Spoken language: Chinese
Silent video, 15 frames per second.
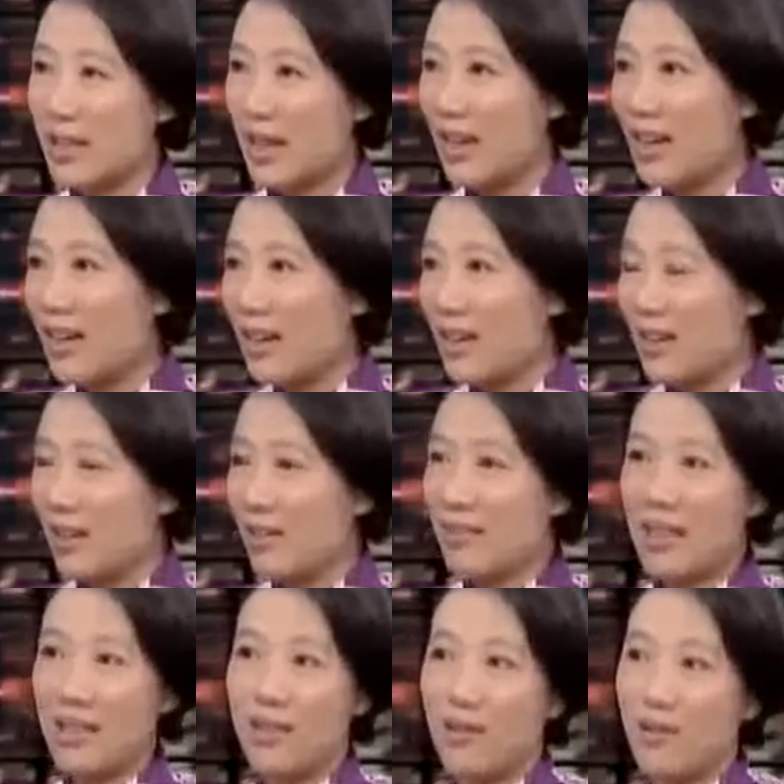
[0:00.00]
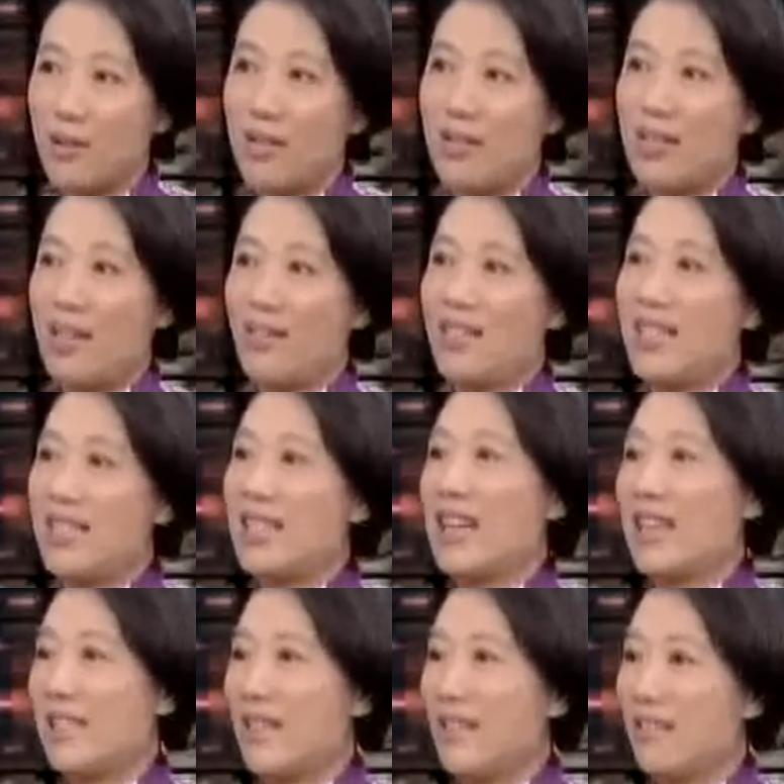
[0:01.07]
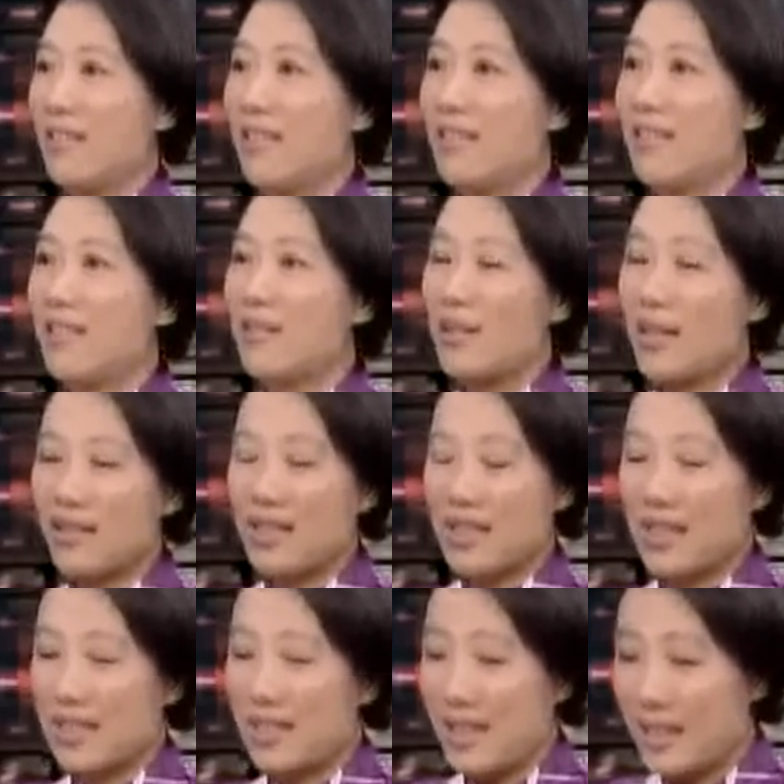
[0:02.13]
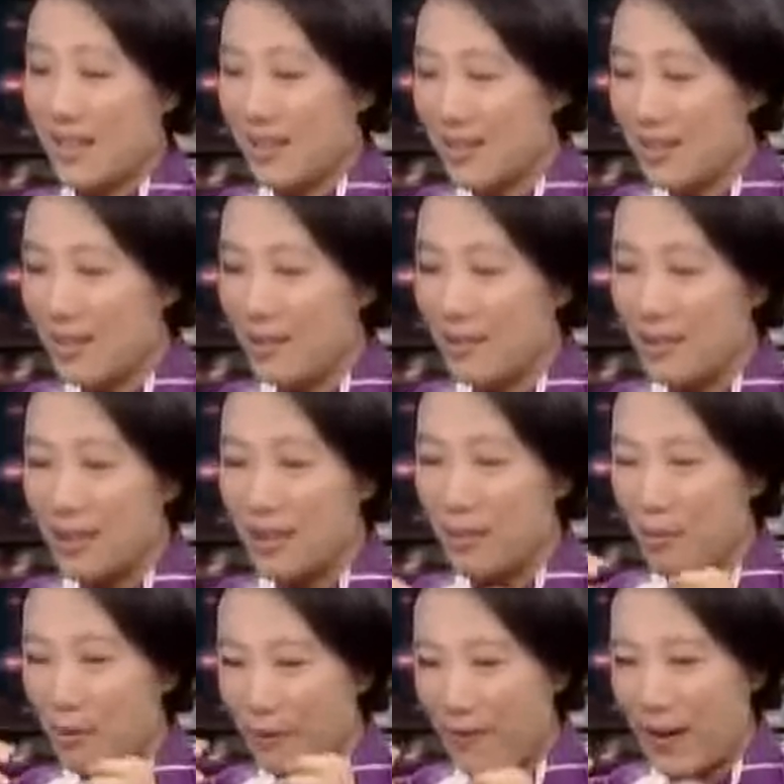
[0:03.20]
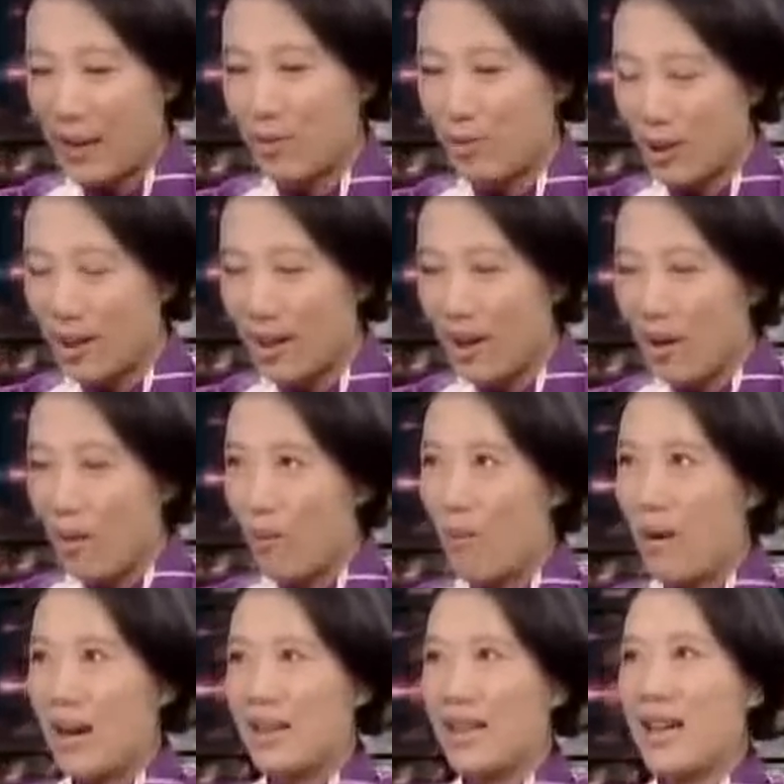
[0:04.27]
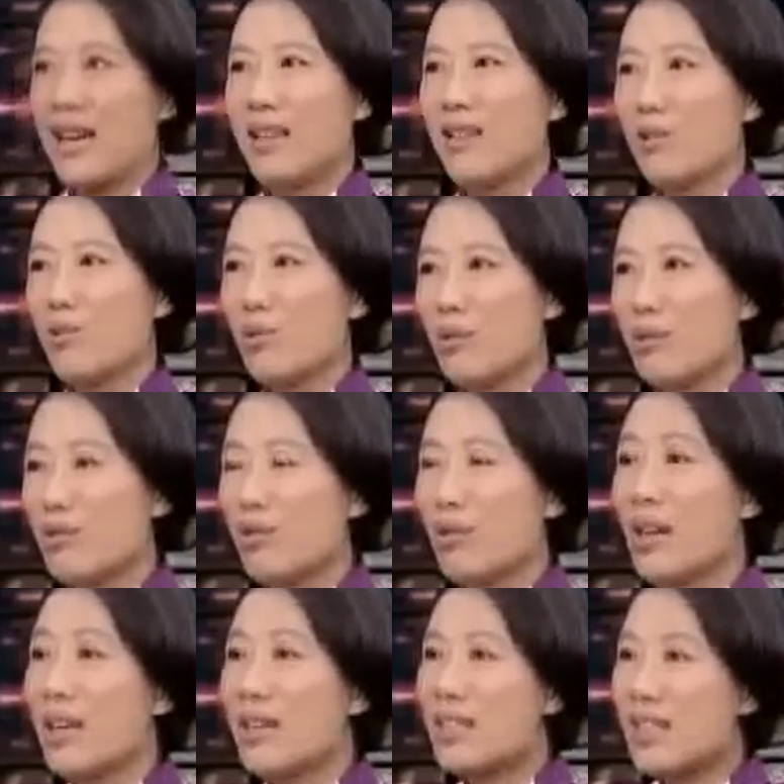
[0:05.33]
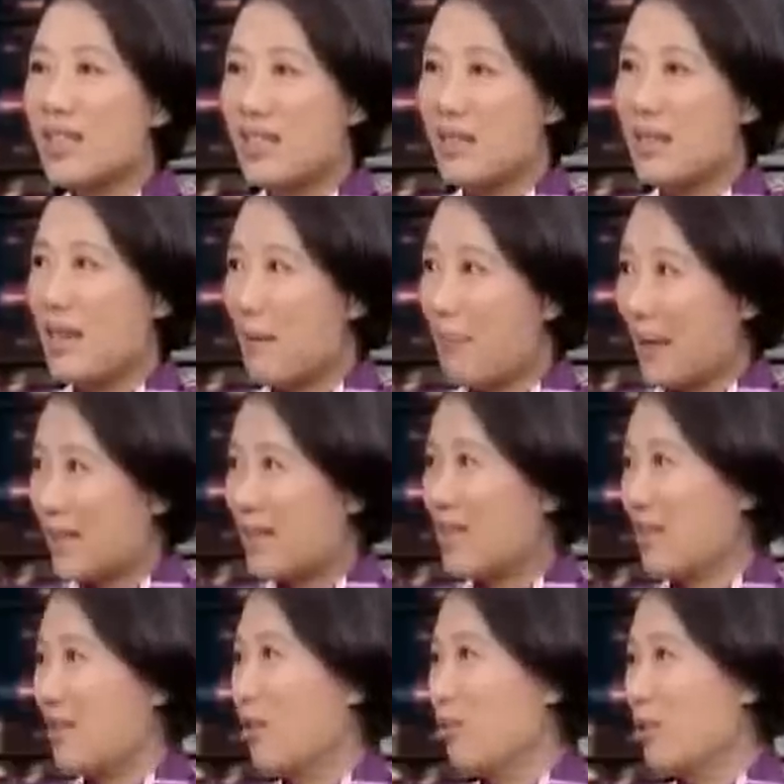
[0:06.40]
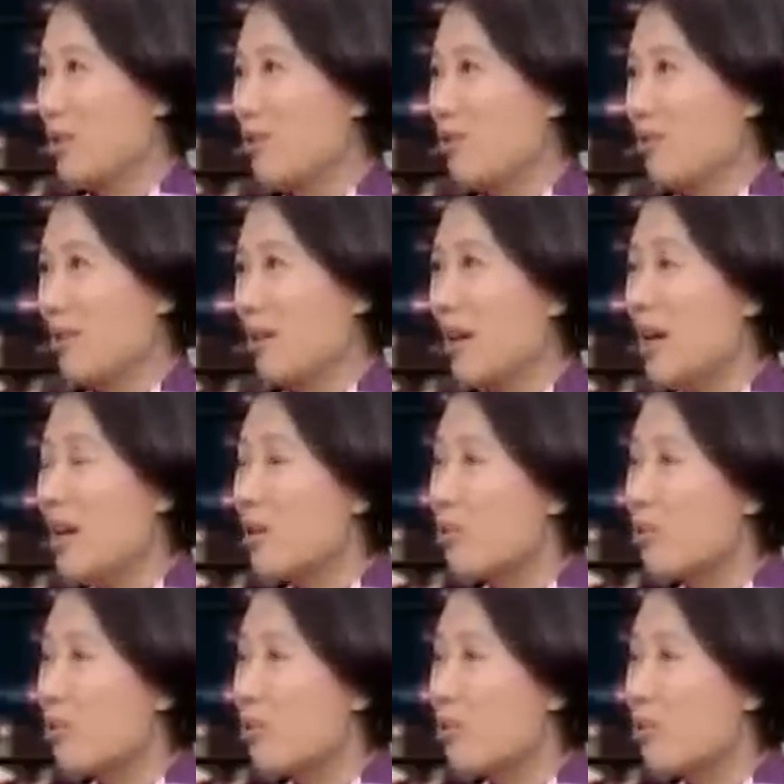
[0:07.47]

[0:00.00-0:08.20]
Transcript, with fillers: 多少？然后他就造一些假账，造一些假账之后，你会发觉哇，他到最后就自己也把自己兜进去了。